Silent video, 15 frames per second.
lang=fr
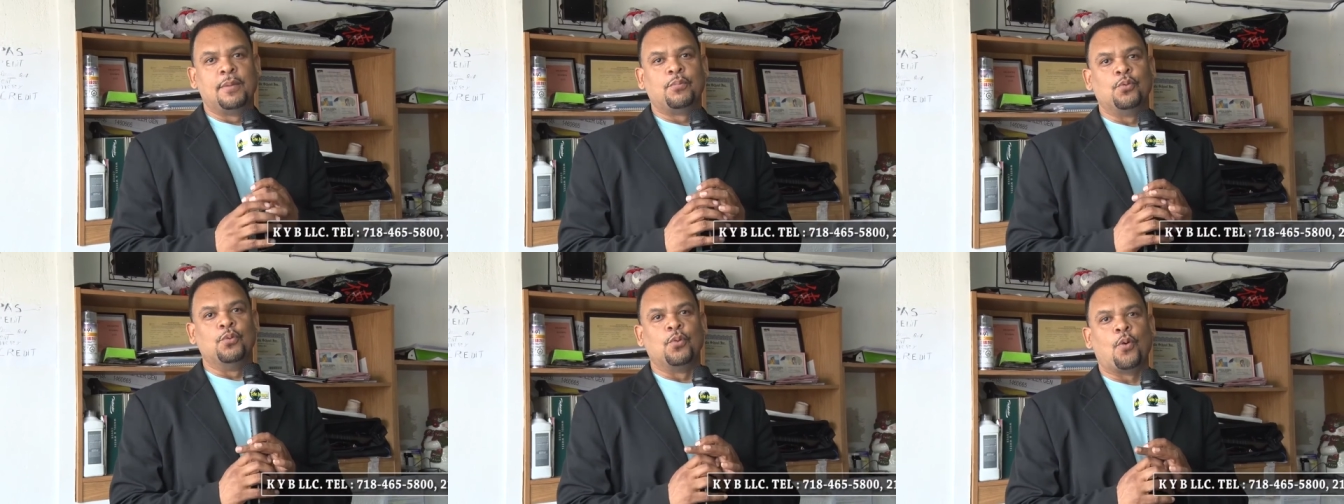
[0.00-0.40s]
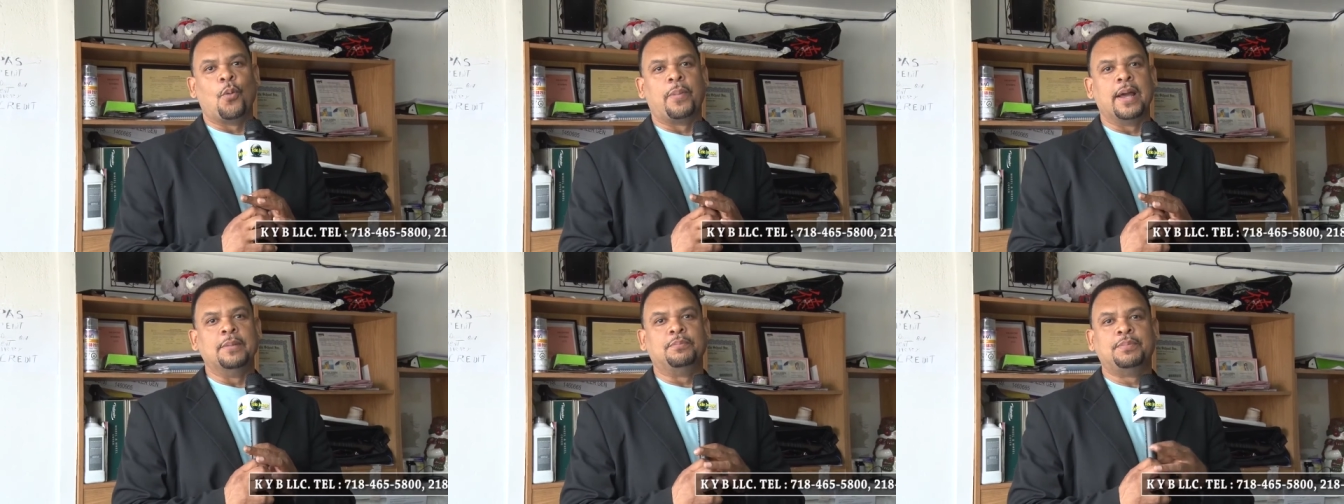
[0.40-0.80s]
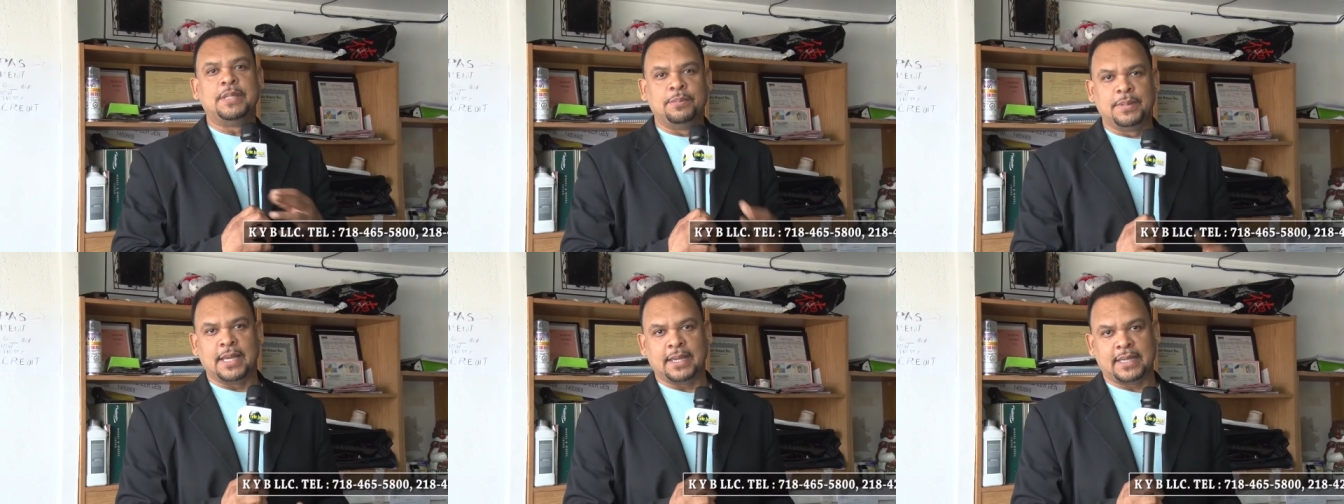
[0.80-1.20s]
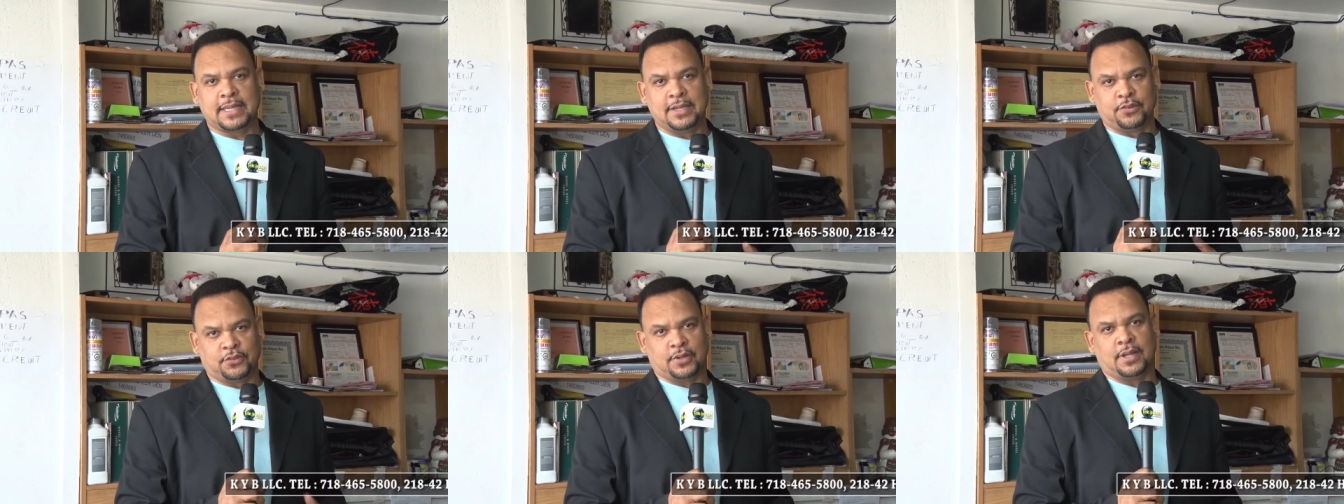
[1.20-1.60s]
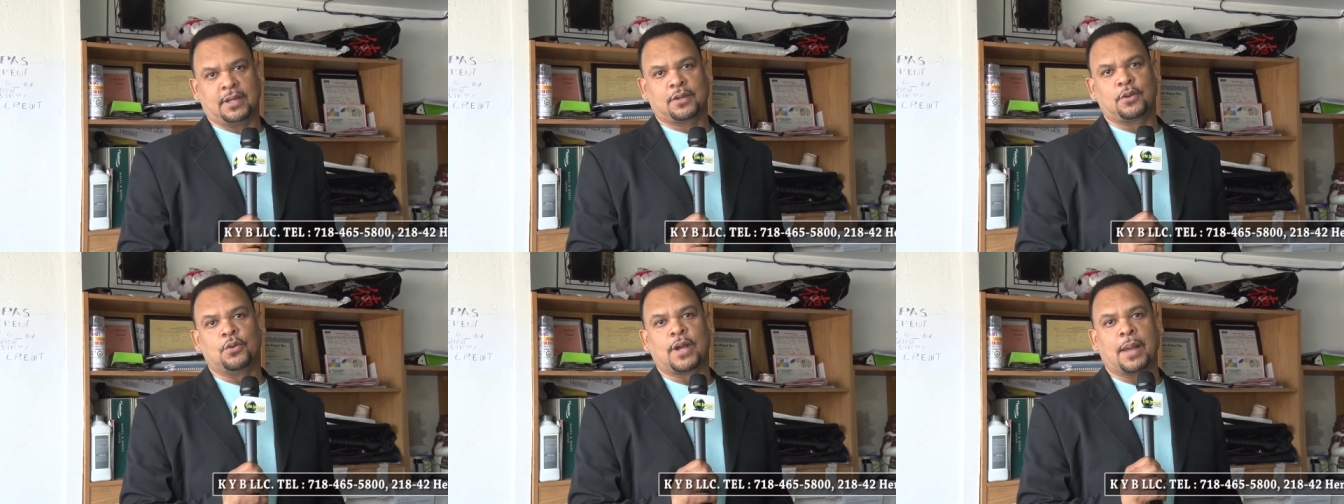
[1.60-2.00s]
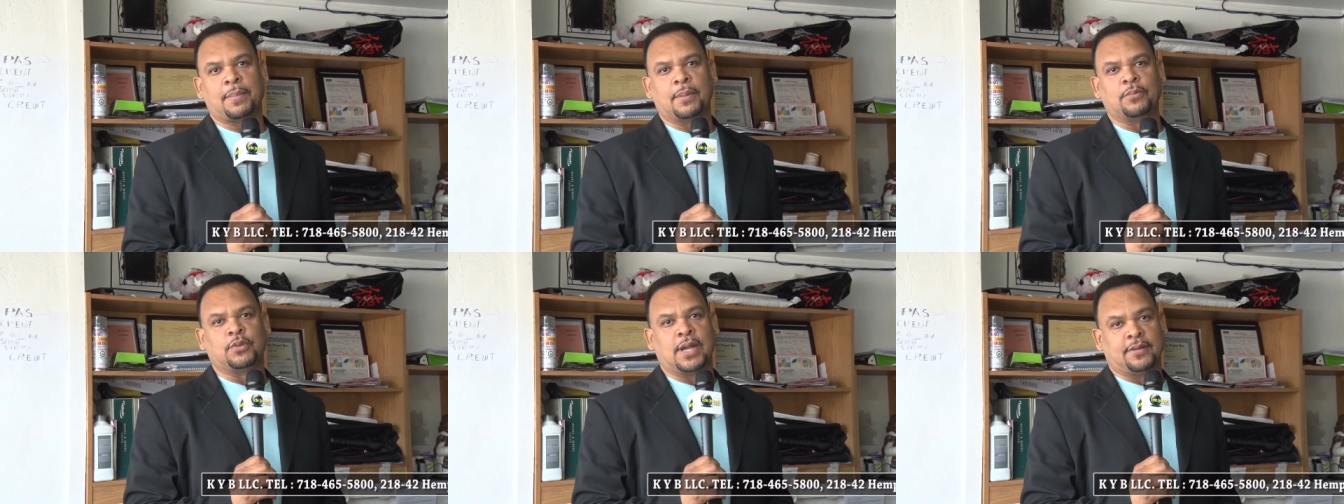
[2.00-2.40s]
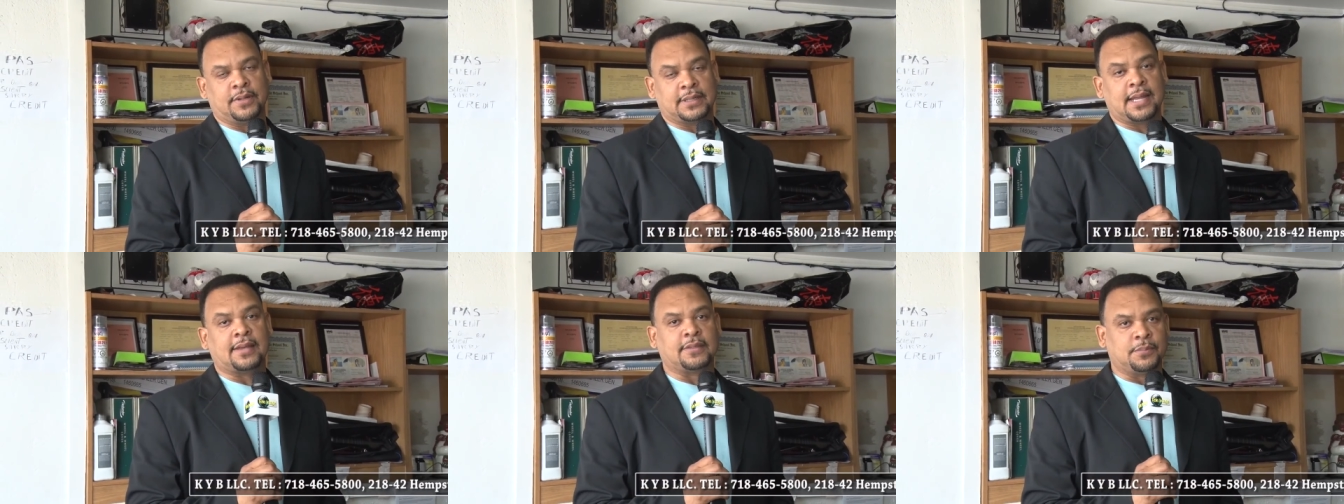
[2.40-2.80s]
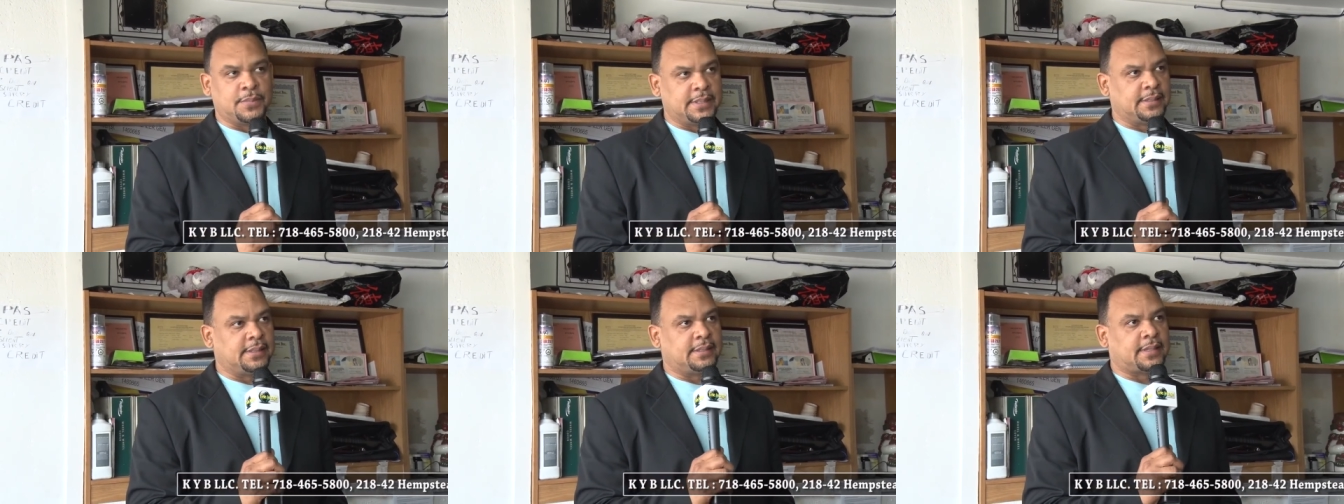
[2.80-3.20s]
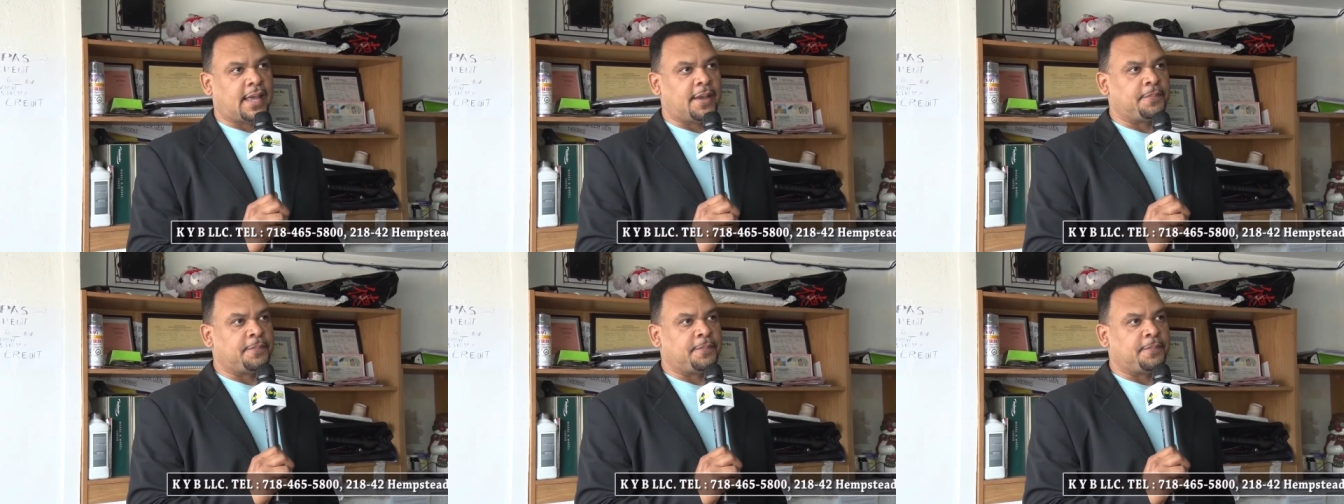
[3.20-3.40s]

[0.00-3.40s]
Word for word: pour nous comprendre qui bien qui genre que nous capables de avantage dans business